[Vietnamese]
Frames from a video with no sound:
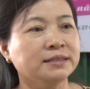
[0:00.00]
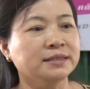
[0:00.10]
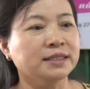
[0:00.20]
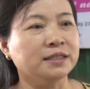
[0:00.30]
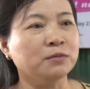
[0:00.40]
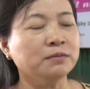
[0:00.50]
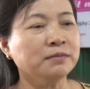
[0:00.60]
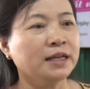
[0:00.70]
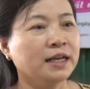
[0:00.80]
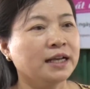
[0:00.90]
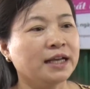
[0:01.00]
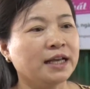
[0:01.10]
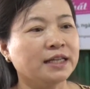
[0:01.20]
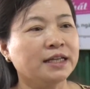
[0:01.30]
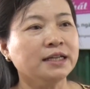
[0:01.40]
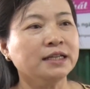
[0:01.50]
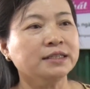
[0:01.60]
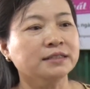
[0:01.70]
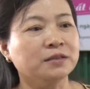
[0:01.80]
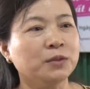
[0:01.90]
chị cũng nghe thấy cái
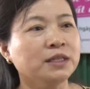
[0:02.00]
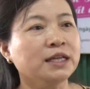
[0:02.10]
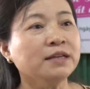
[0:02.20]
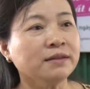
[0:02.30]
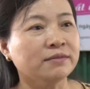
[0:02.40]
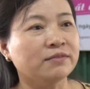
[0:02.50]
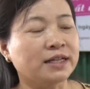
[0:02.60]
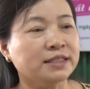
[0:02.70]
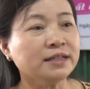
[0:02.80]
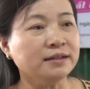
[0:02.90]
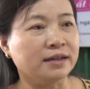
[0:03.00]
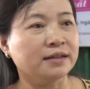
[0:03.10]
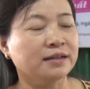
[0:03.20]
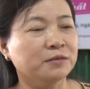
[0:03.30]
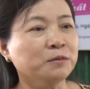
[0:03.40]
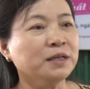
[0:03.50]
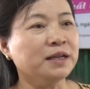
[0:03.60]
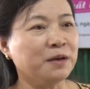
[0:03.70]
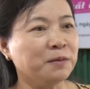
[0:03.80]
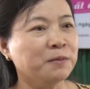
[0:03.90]
sự uy tín và chất lượng cũng từ
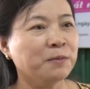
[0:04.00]
lâu.